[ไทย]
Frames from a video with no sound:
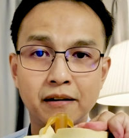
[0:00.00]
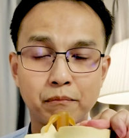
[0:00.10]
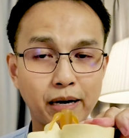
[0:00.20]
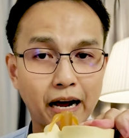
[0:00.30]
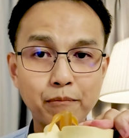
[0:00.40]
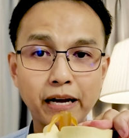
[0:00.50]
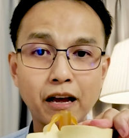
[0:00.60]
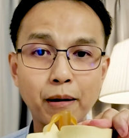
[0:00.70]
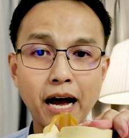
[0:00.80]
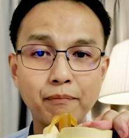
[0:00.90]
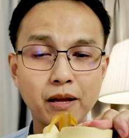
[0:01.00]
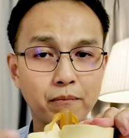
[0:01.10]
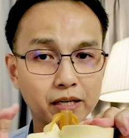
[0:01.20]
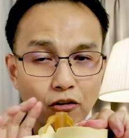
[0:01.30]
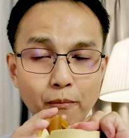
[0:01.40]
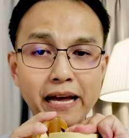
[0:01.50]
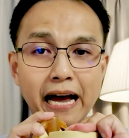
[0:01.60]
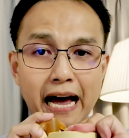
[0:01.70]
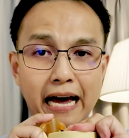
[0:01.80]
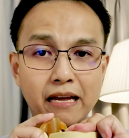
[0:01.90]
ไปทำกายภาพเนี่ยมันก็ไม่
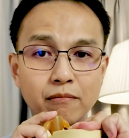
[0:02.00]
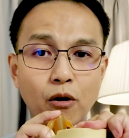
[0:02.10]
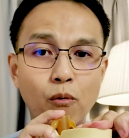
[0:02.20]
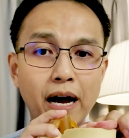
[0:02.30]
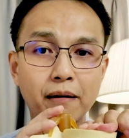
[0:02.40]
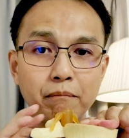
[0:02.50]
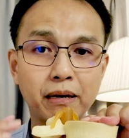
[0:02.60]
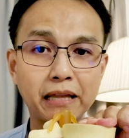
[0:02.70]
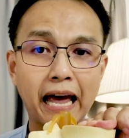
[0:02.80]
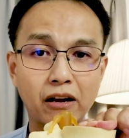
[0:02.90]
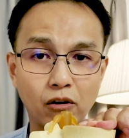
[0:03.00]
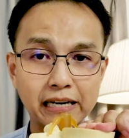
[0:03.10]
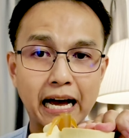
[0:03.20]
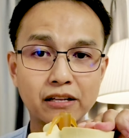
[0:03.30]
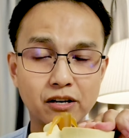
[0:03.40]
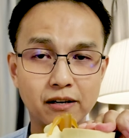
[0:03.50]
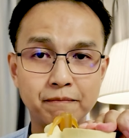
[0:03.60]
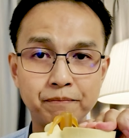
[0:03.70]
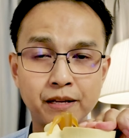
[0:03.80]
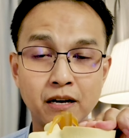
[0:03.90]
หาย เพราะว่ามันแตกค่อนข้างเยอะ
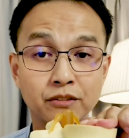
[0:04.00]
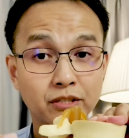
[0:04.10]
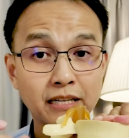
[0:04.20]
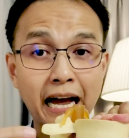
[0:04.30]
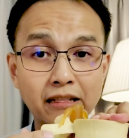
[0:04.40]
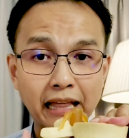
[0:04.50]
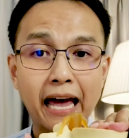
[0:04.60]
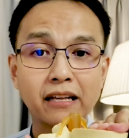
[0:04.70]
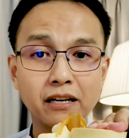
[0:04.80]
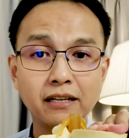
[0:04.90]
ซึ่งการแตกเย